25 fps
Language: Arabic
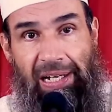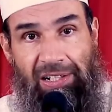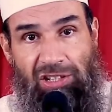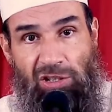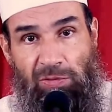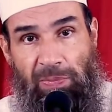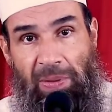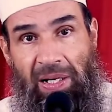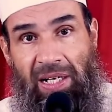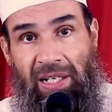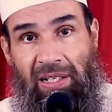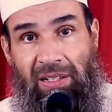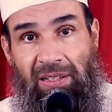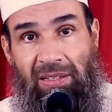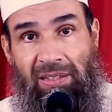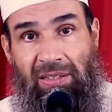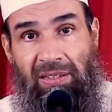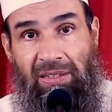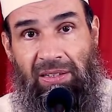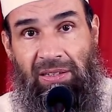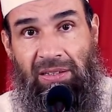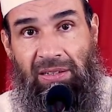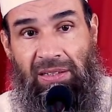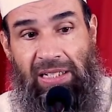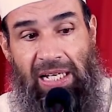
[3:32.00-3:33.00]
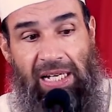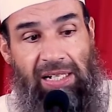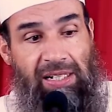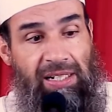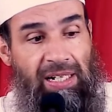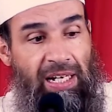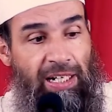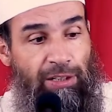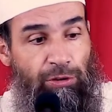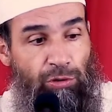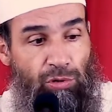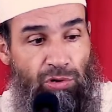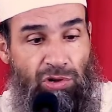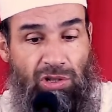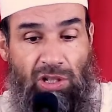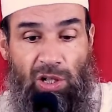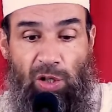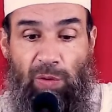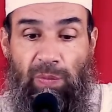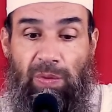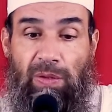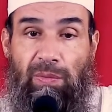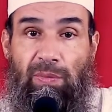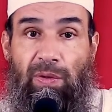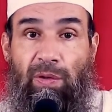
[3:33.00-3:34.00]
الاصباغ لانها
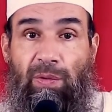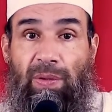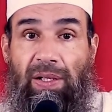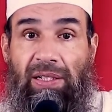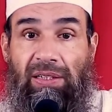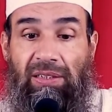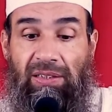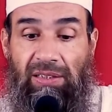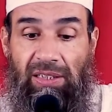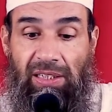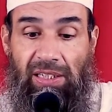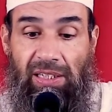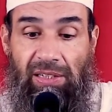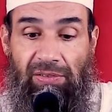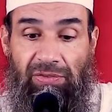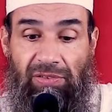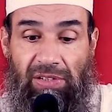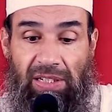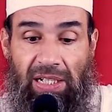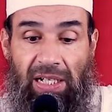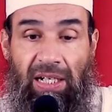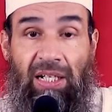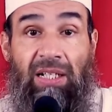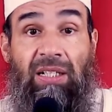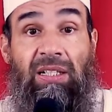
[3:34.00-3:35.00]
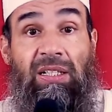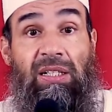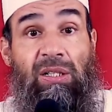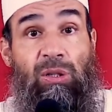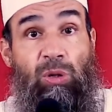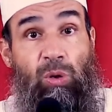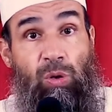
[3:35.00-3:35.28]
تصنع من مواد يعني فيها